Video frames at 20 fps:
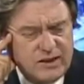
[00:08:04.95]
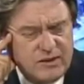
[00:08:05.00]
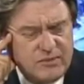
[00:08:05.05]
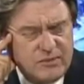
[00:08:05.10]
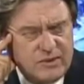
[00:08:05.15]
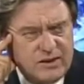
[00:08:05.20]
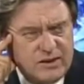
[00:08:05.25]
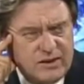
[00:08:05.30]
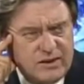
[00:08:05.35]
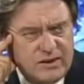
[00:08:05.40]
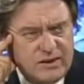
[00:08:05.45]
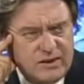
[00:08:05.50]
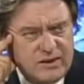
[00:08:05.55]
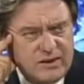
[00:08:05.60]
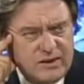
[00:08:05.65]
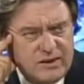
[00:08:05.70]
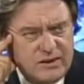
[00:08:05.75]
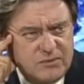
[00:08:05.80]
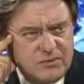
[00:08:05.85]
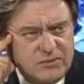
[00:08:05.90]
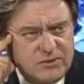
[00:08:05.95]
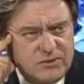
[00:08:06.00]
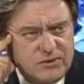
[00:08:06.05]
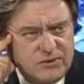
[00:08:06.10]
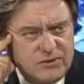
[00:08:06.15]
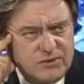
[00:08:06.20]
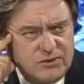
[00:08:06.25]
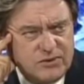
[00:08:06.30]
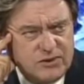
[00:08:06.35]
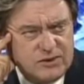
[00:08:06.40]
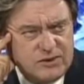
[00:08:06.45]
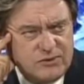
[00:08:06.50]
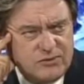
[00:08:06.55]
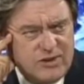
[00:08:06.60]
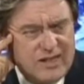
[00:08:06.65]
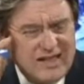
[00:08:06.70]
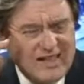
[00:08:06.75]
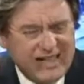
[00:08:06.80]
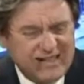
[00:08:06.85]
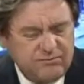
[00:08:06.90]
realmente, digamos, eh, hacer
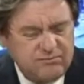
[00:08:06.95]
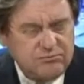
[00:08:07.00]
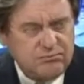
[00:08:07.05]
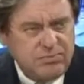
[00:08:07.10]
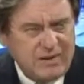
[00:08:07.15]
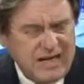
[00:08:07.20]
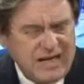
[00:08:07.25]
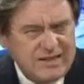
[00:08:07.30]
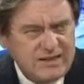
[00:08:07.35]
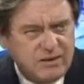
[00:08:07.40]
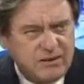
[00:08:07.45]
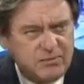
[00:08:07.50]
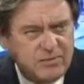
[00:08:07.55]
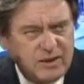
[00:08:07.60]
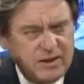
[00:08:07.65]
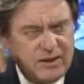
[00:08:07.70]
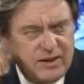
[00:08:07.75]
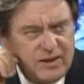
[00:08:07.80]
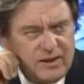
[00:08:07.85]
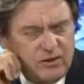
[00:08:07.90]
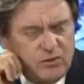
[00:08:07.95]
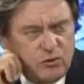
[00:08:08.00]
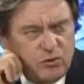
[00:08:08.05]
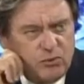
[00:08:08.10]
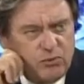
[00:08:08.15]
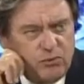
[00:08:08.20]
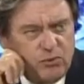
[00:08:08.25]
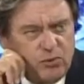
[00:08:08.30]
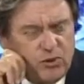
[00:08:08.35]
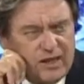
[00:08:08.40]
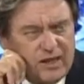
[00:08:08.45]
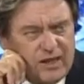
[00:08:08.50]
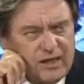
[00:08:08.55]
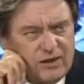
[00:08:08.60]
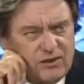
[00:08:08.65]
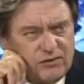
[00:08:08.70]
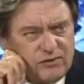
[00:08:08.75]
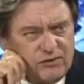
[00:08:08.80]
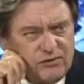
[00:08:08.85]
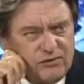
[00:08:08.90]
una campaña para incorporar
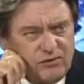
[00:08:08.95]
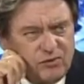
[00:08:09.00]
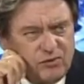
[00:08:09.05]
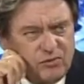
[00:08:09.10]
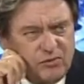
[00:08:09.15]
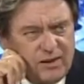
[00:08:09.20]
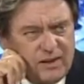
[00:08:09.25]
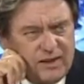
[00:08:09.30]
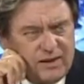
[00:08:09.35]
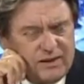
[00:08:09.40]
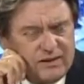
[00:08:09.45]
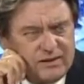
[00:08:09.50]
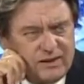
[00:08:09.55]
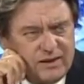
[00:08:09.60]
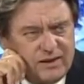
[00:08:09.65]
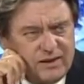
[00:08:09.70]
a los informales eh,